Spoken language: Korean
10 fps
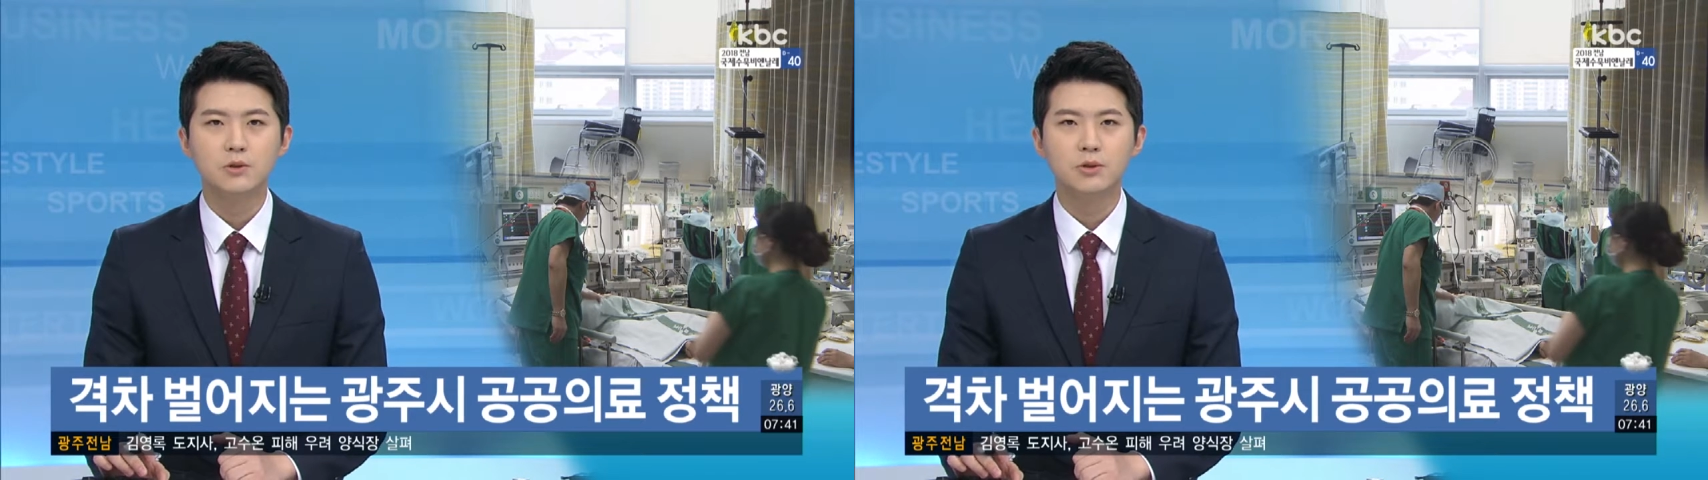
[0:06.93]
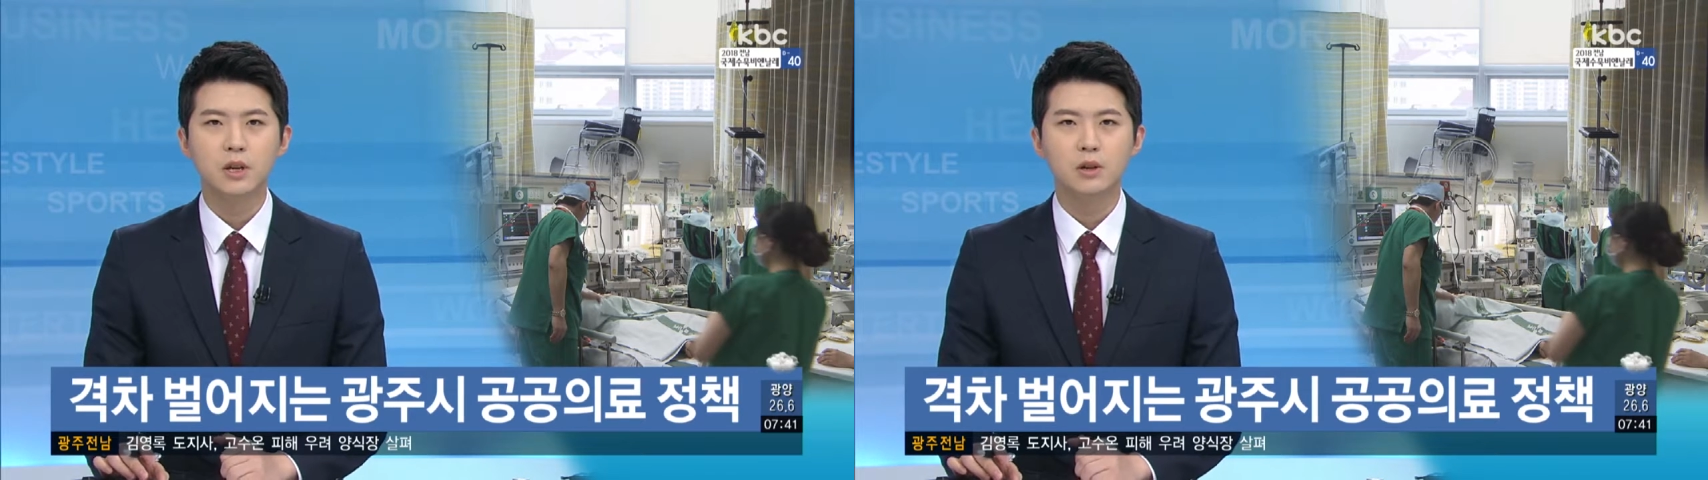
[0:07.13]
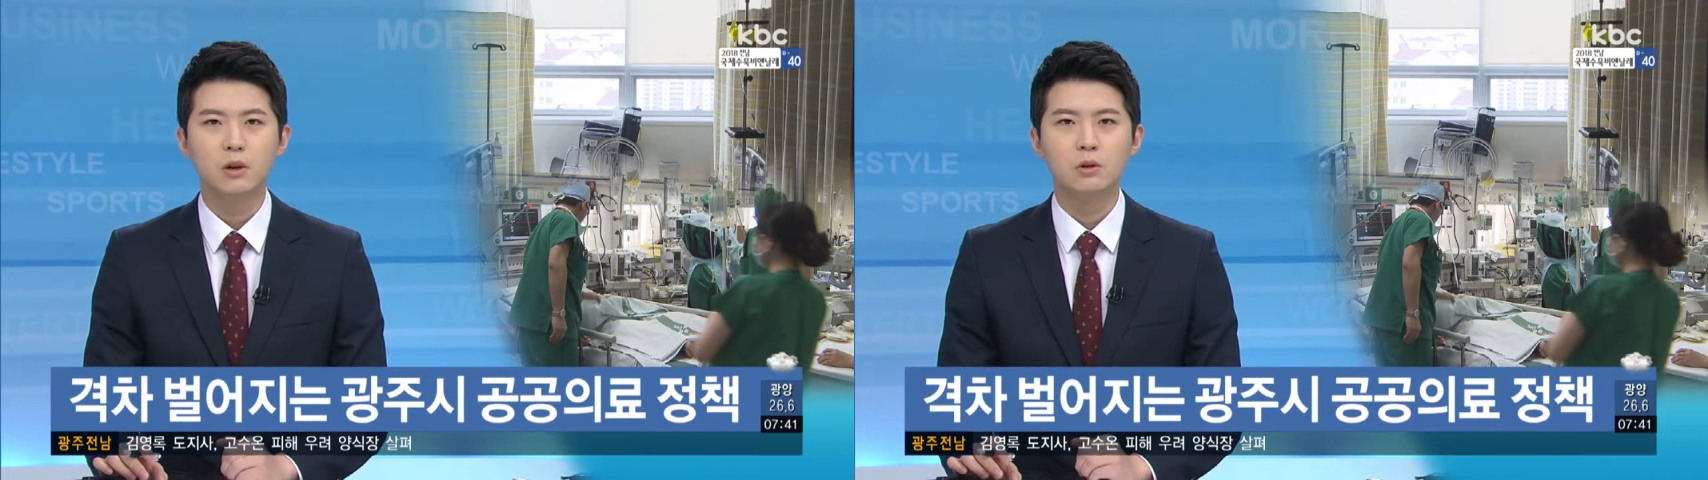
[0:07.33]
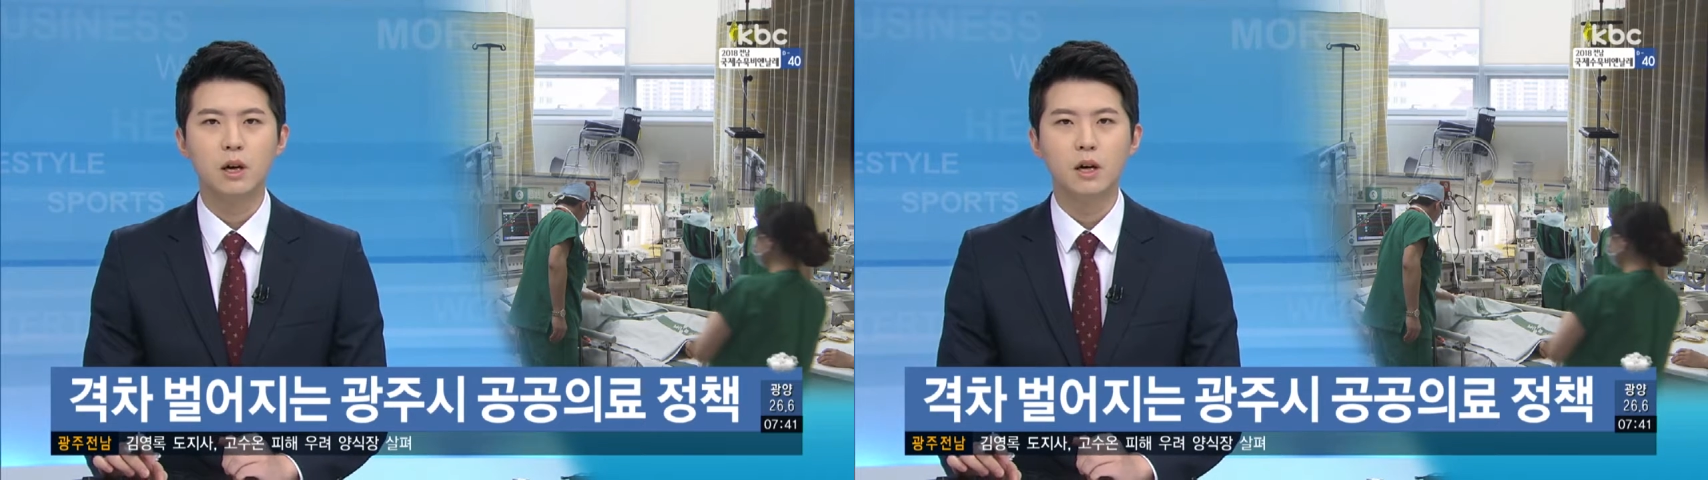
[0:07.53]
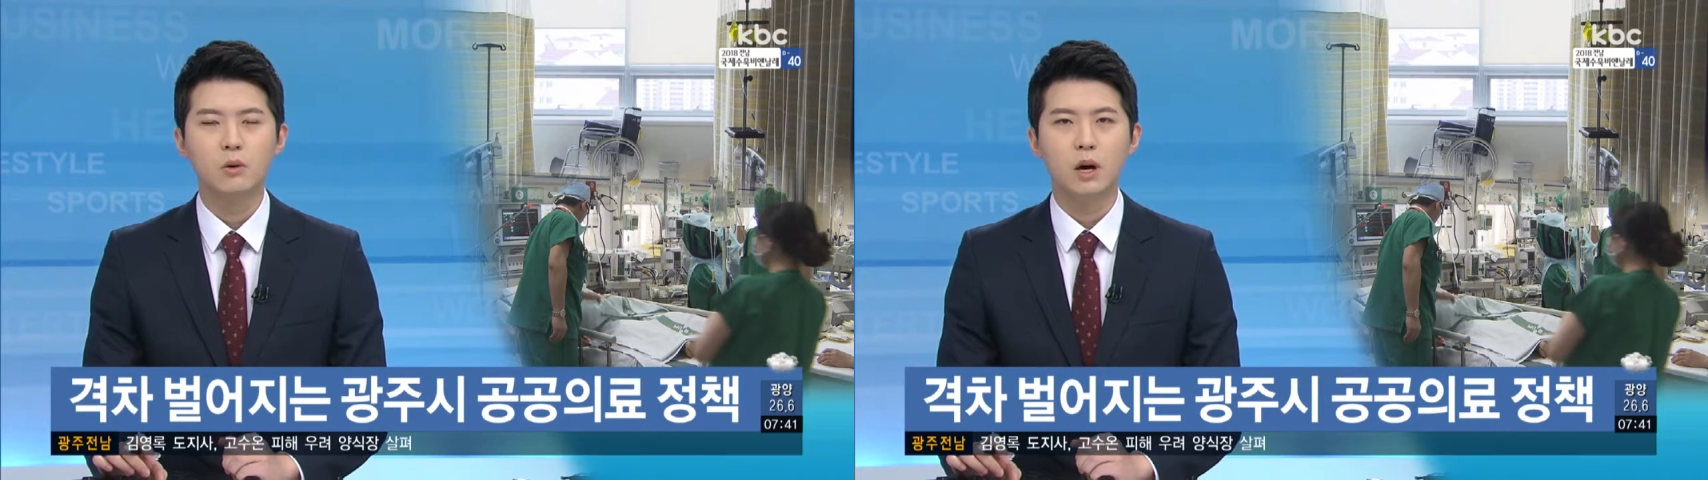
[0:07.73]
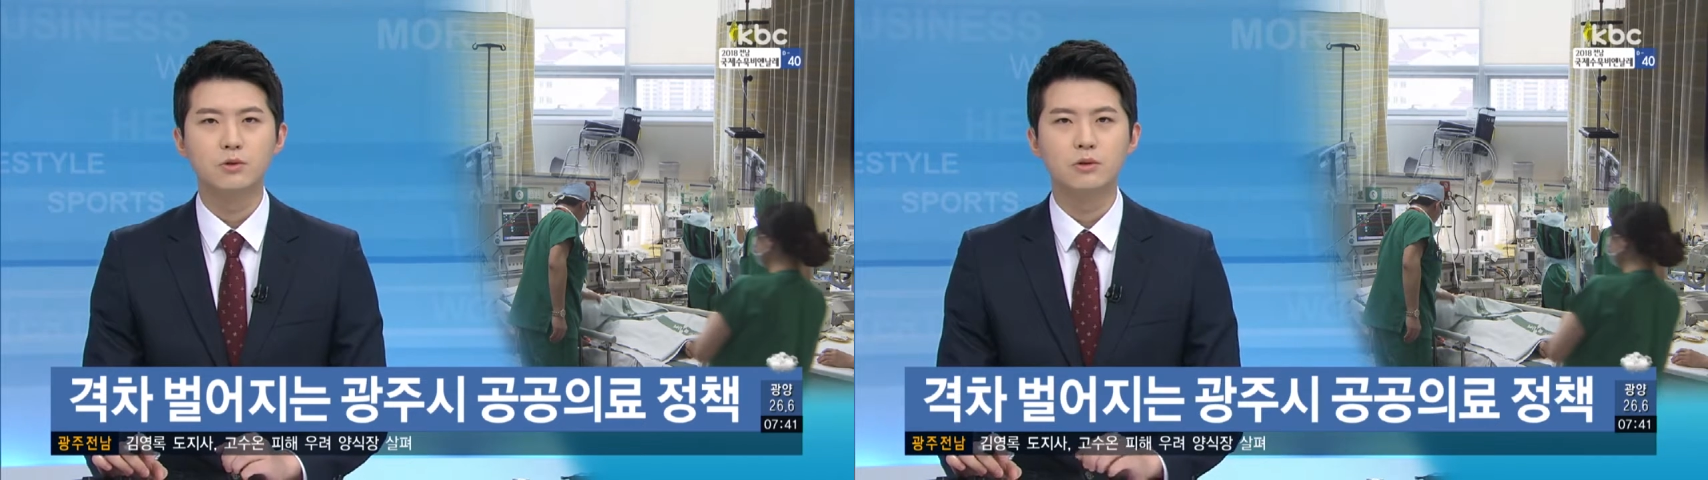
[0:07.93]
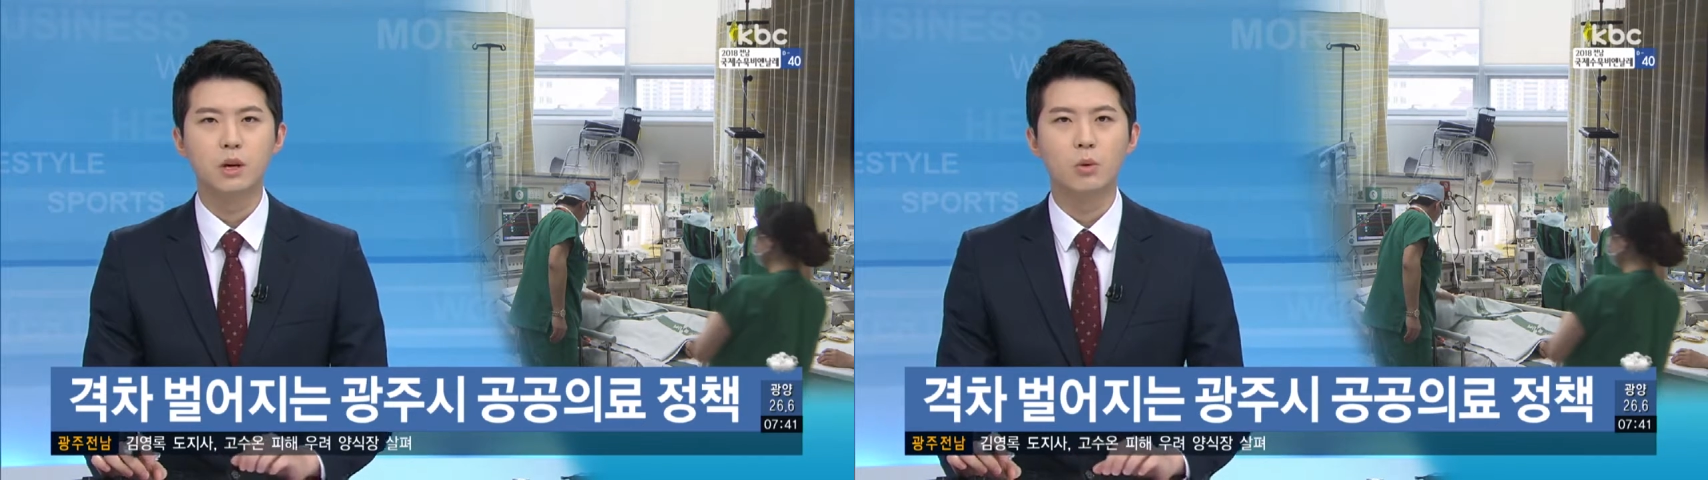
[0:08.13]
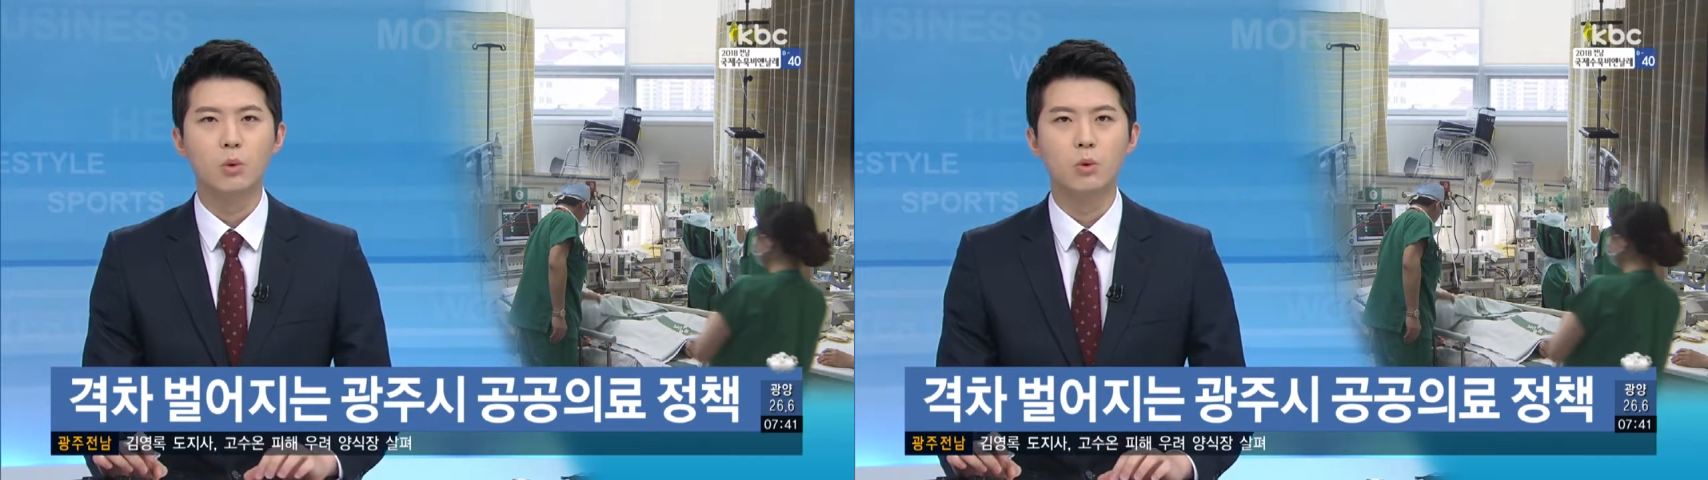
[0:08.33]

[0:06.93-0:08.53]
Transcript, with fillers: 취재 결과 광주시의